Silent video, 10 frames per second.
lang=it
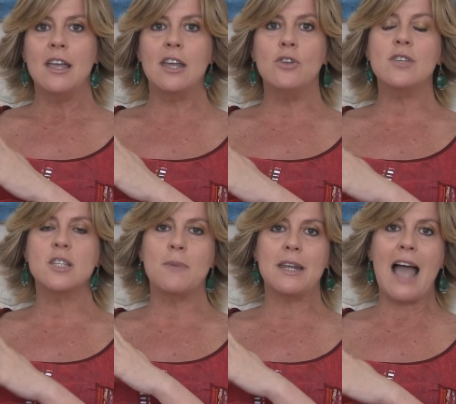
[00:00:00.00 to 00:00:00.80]
e noi
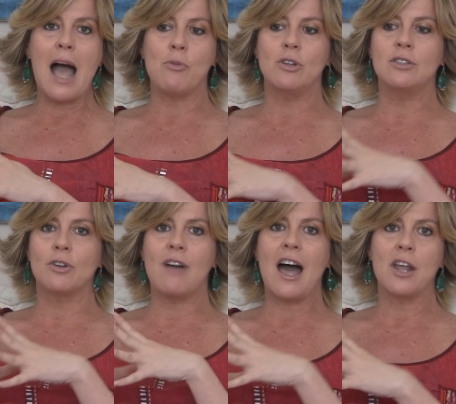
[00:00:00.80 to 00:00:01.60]
speriamo di
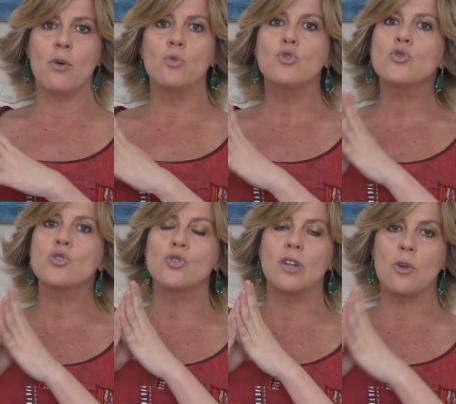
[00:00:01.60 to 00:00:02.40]
trovare un
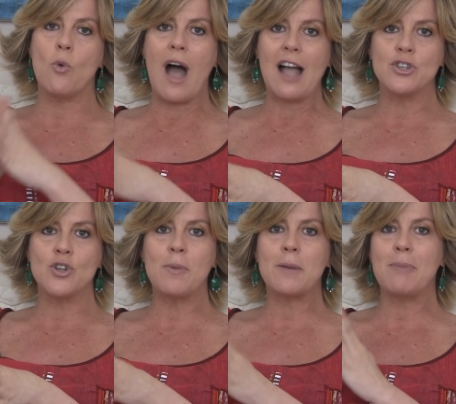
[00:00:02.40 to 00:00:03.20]
giusto
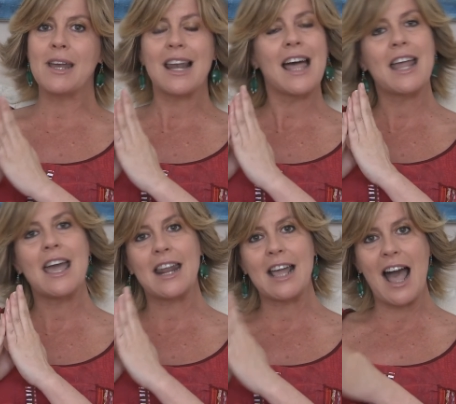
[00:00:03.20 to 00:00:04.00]
linguaggio per parlare
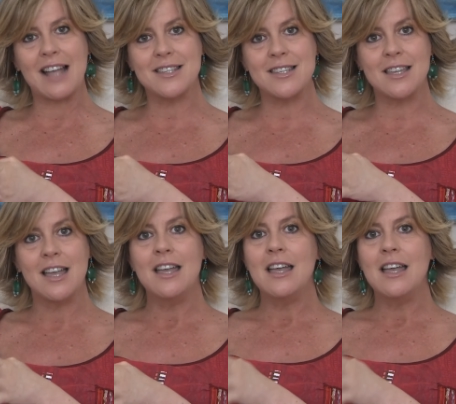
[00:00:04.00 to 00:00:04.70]
ai ragazzi